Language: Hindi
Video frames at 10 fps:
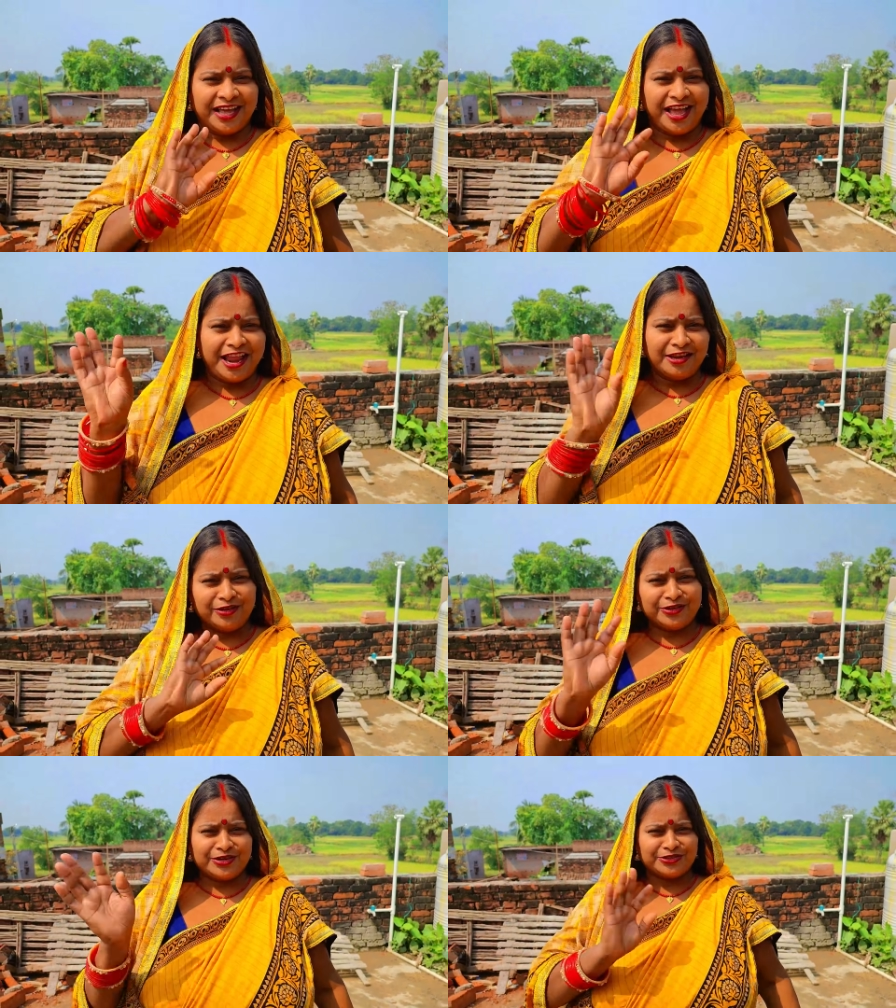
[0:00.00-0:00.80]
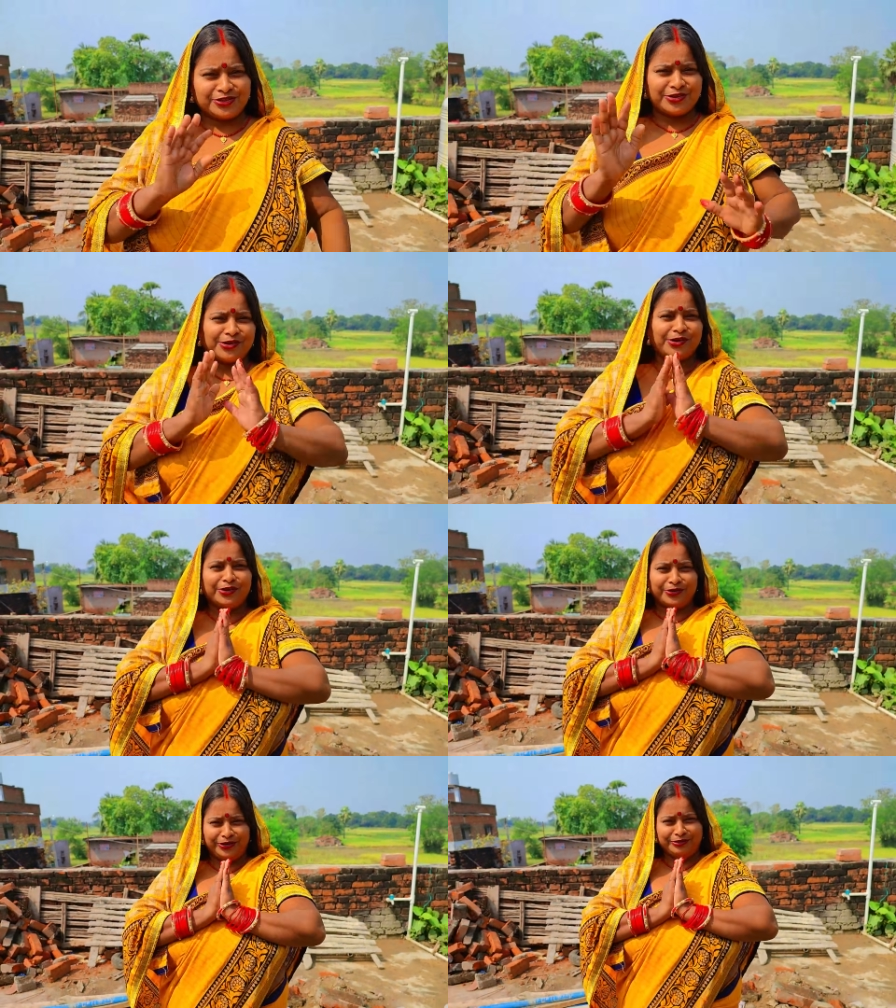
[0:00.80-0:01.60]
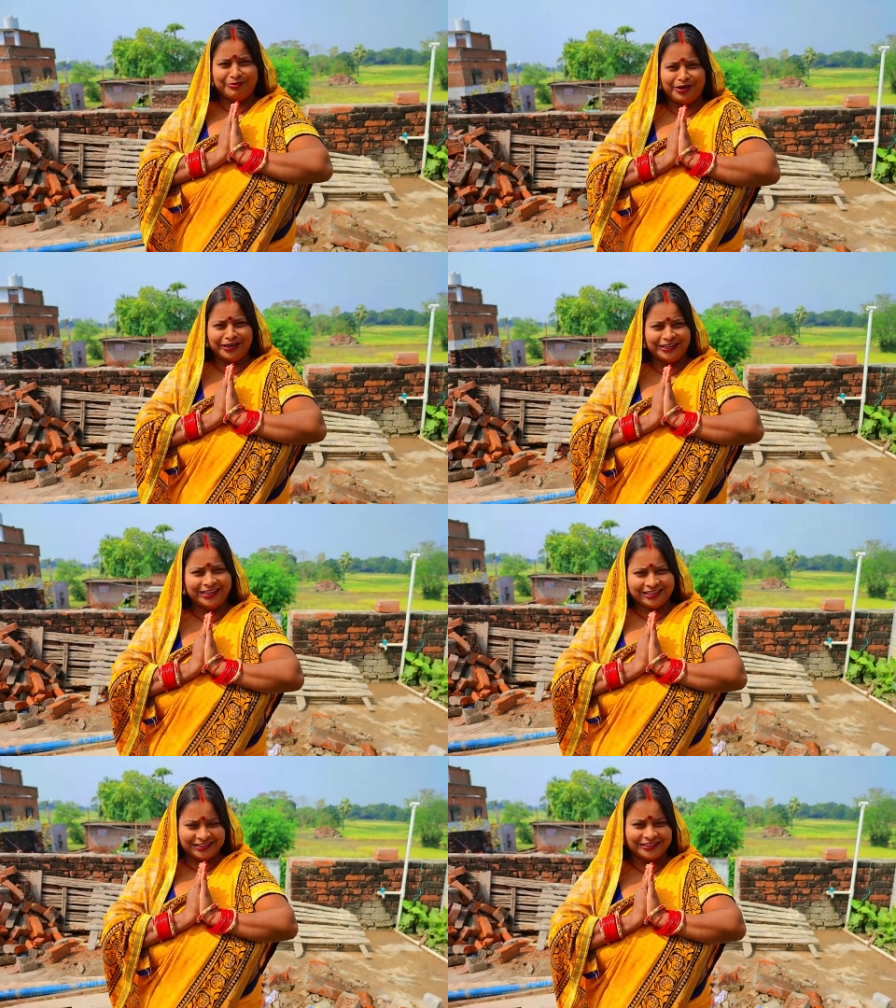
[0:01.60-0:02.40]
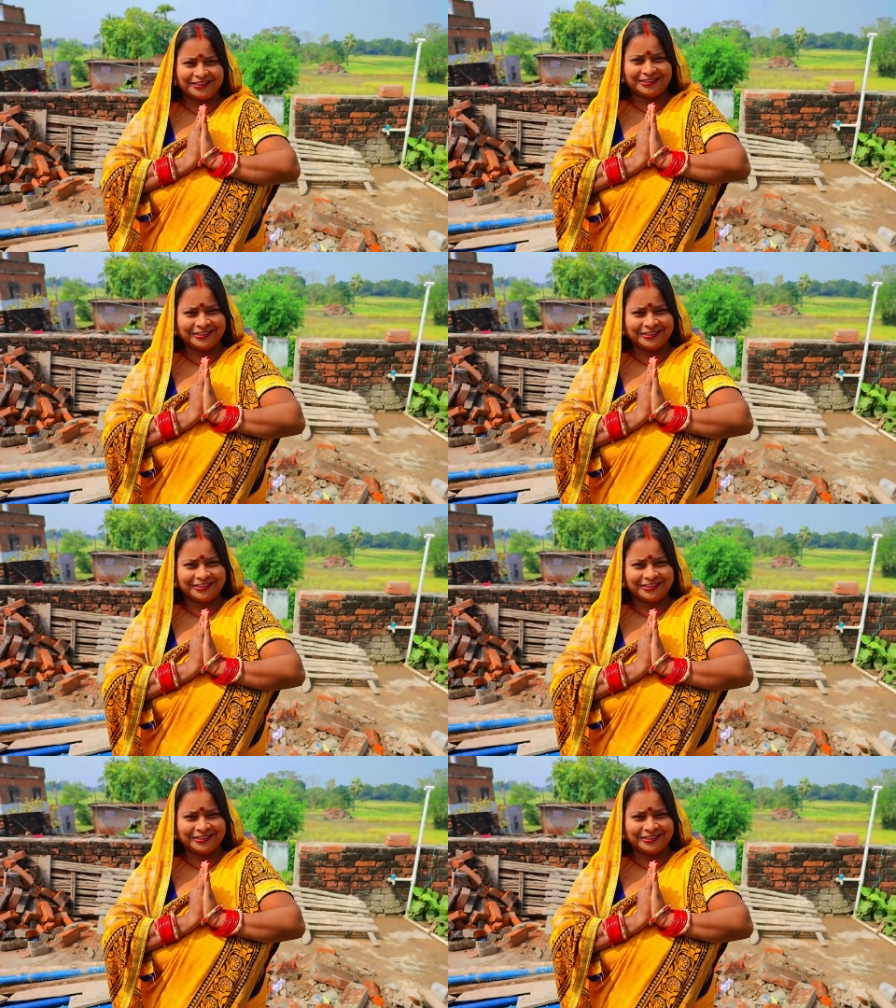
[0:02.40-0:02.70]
हेलो दोस्तों गुड मॉर्निंग